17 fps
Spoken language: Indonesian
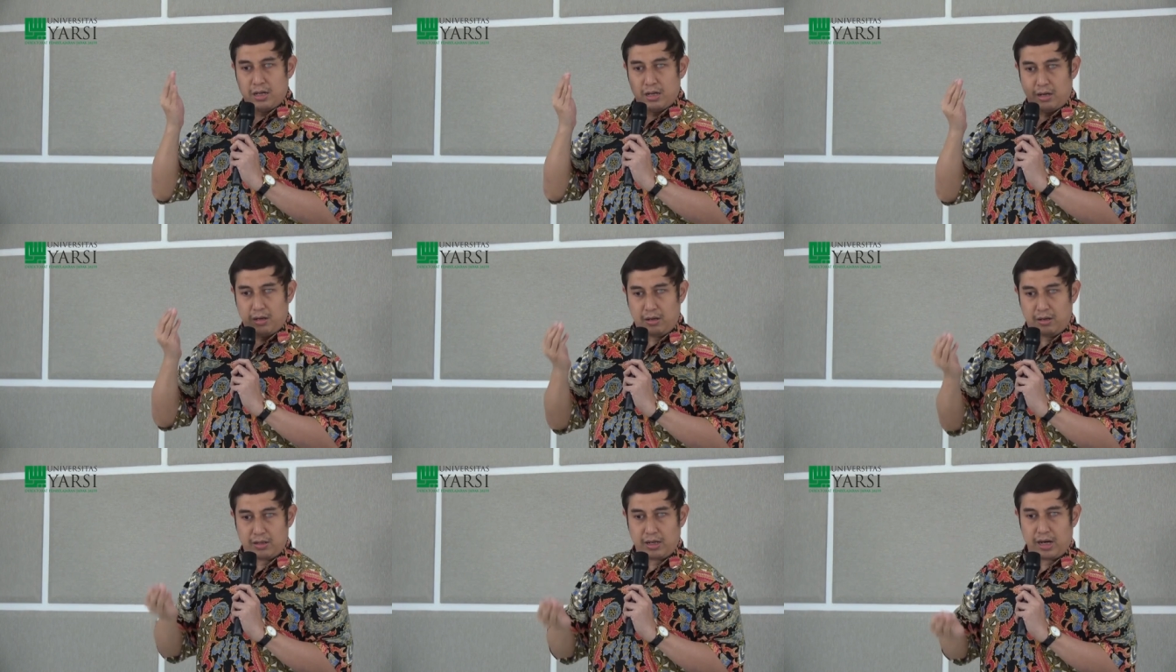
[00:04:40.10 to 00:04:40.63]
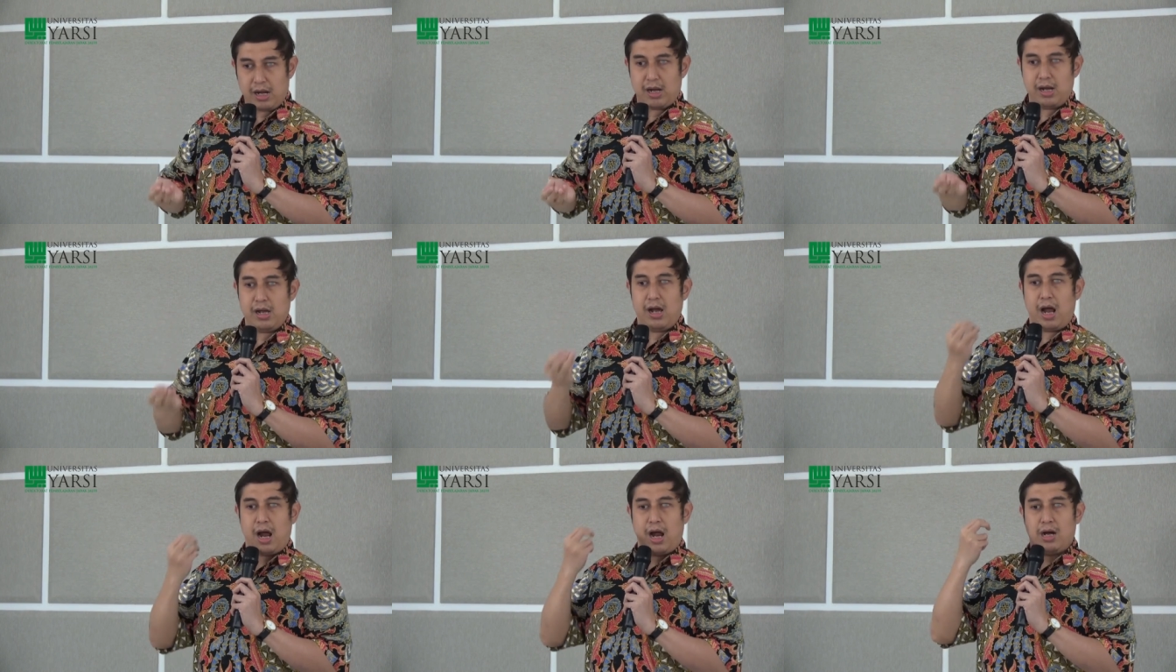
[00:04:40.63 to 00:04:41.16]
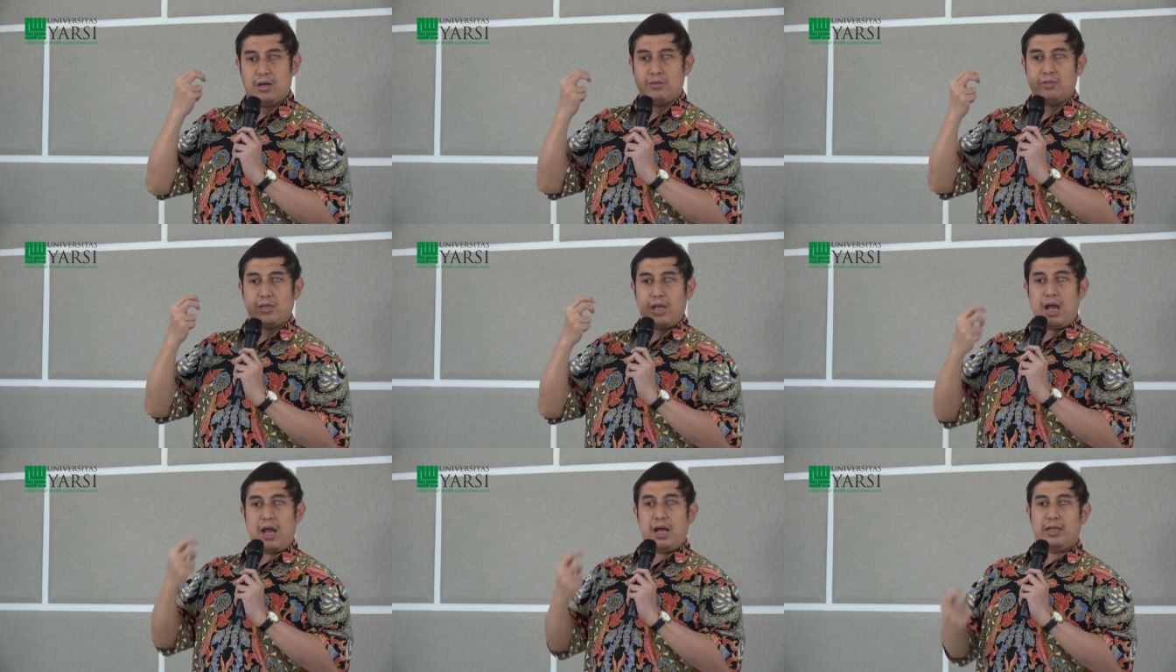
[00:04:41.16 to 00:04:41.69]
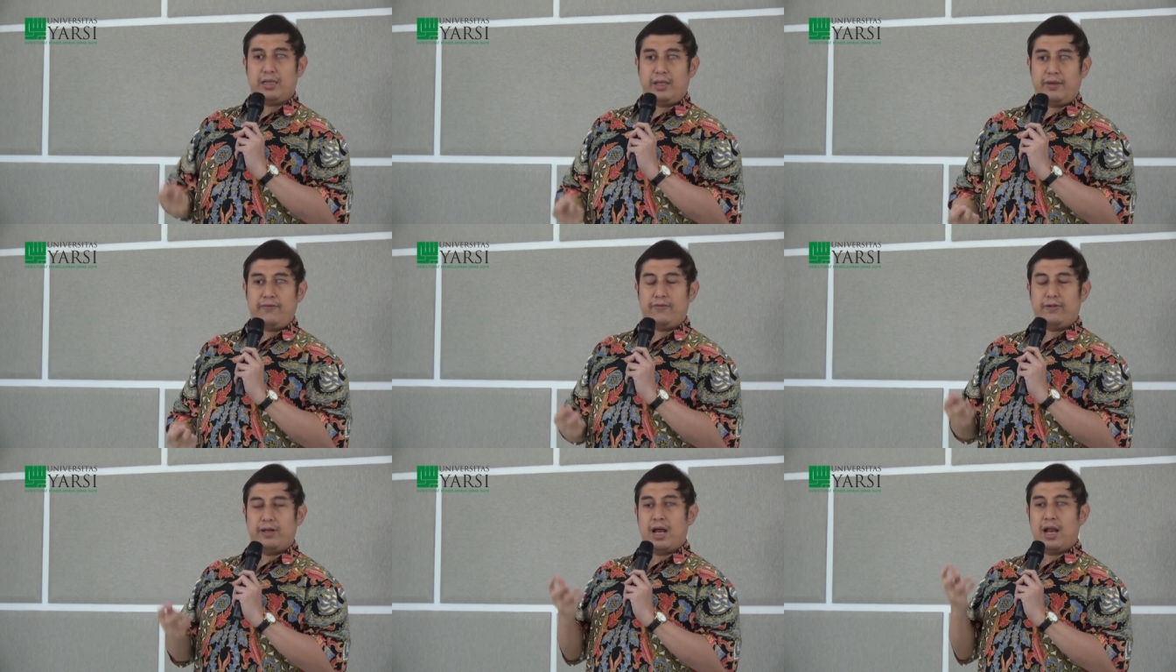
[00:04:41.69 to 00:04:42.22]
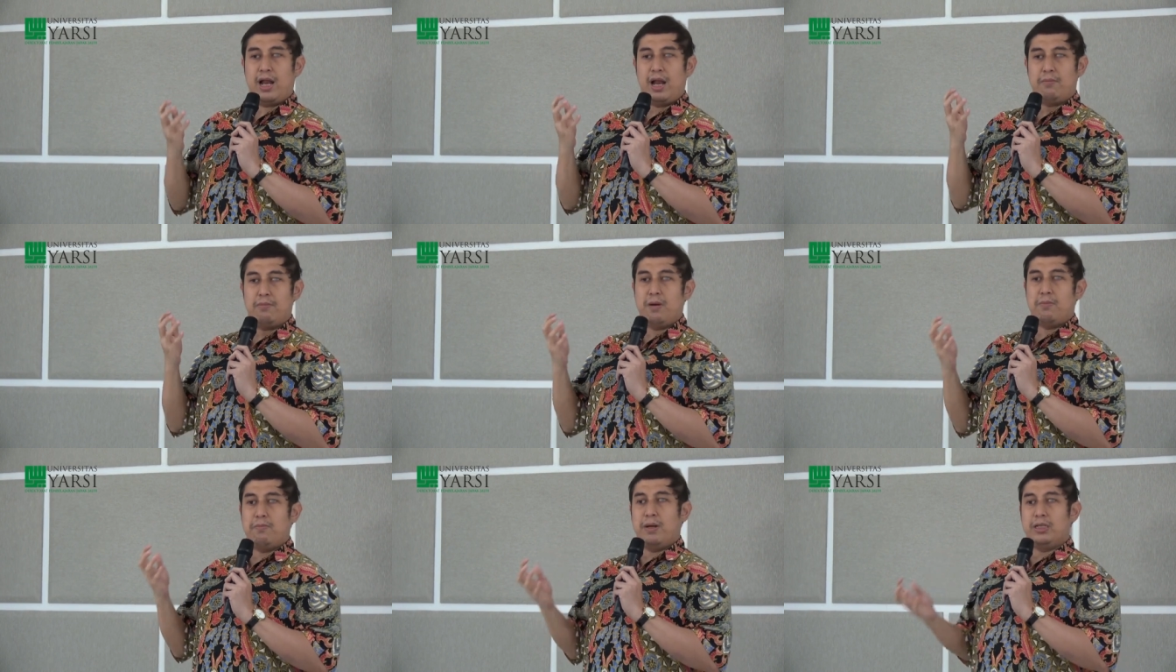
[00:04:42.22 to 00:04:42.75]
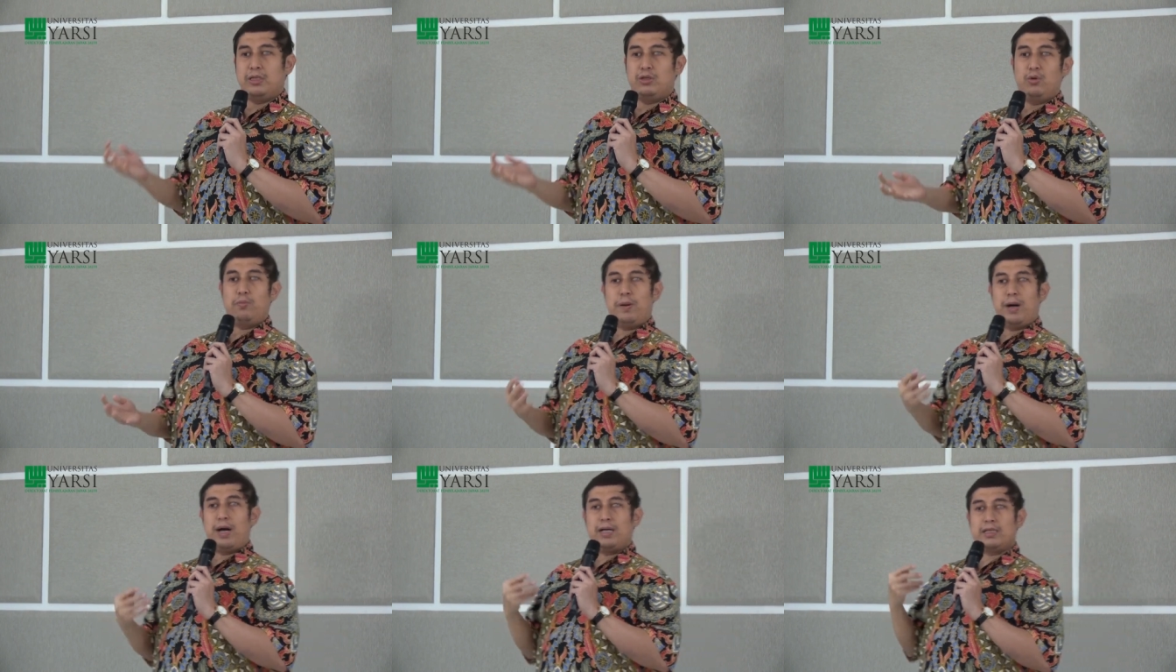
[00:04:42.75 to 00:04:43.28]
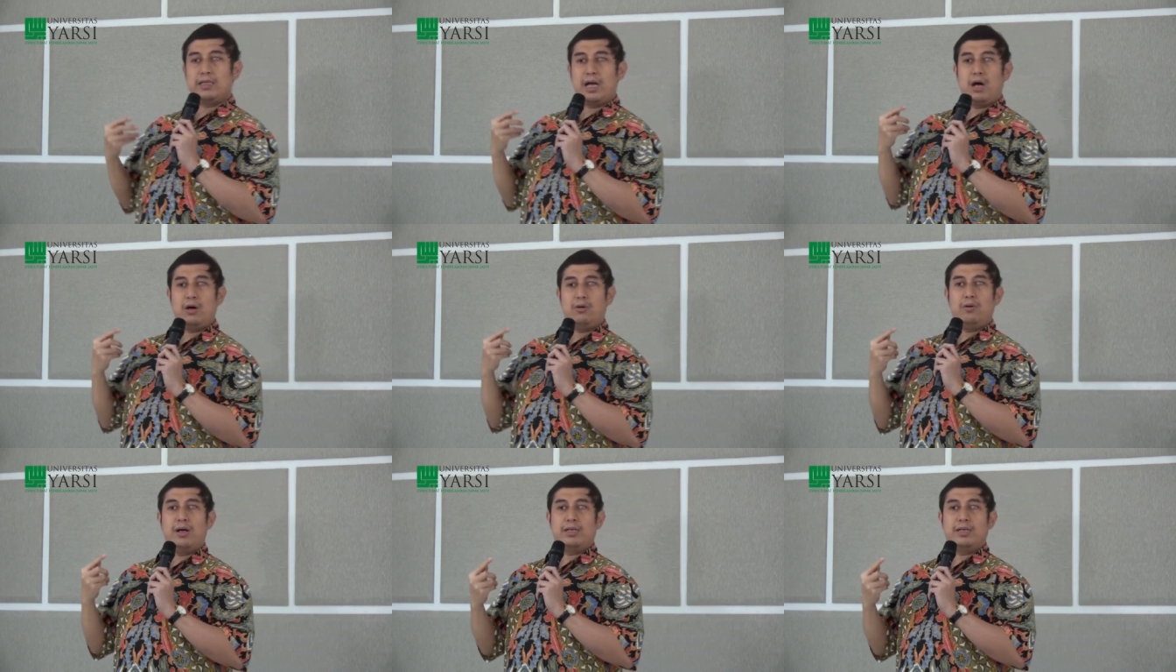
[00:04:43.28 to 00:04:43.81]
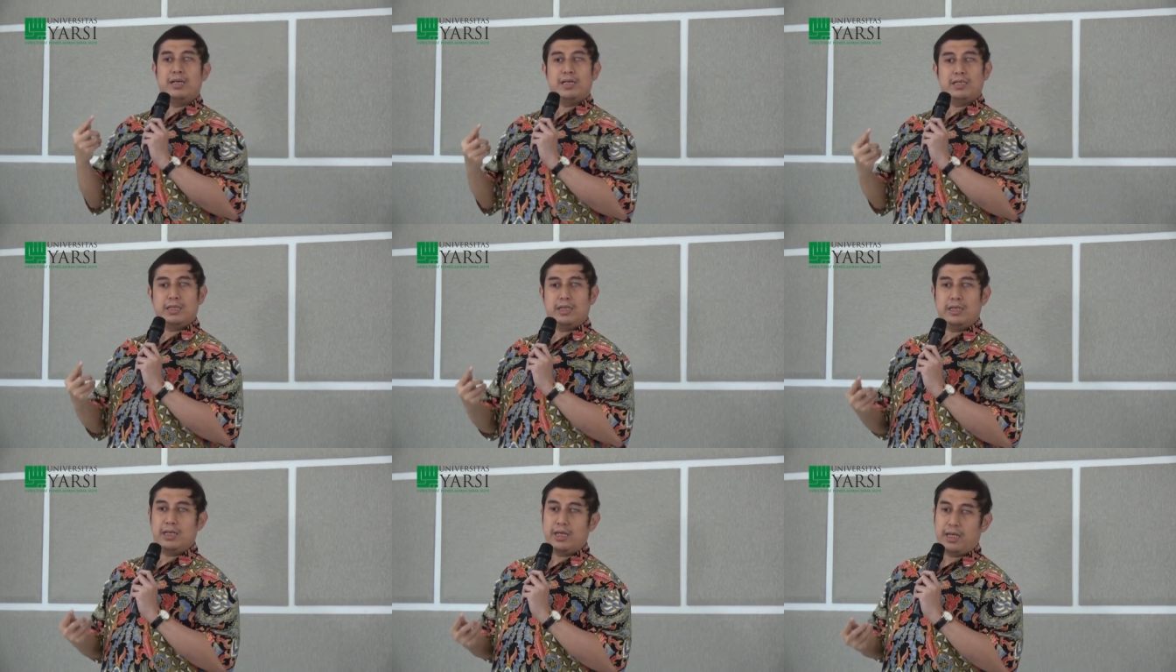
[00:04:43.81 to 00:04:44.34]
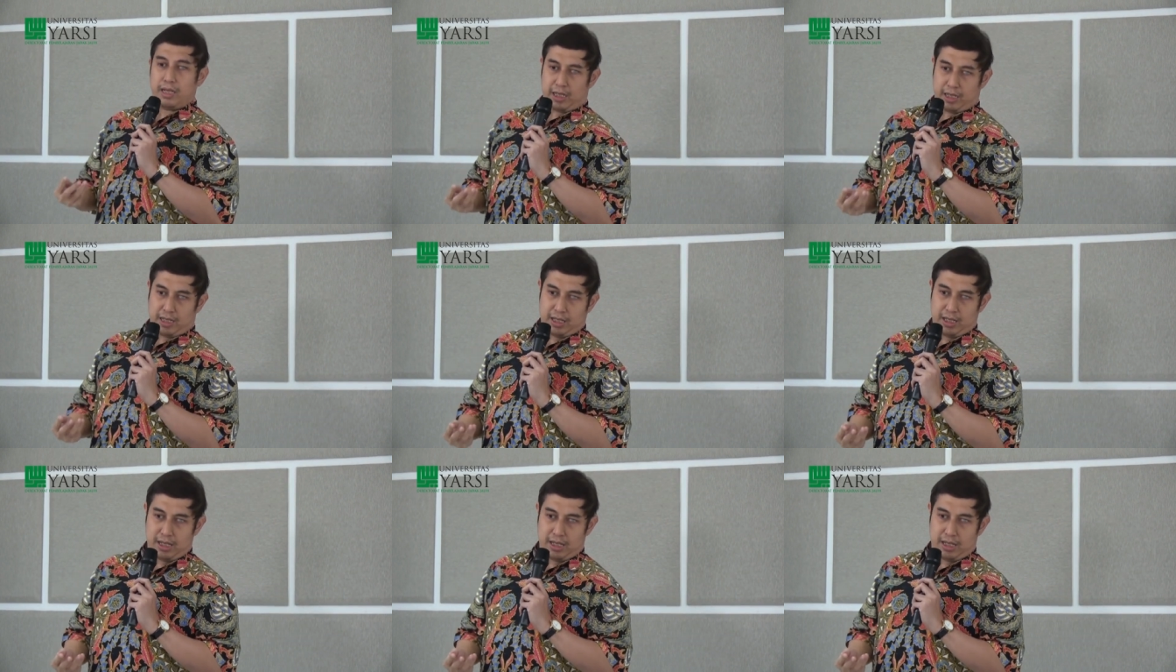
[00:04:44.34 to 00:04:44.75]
Orang harus aktif dalam membentuk pengetahuannya sendiri.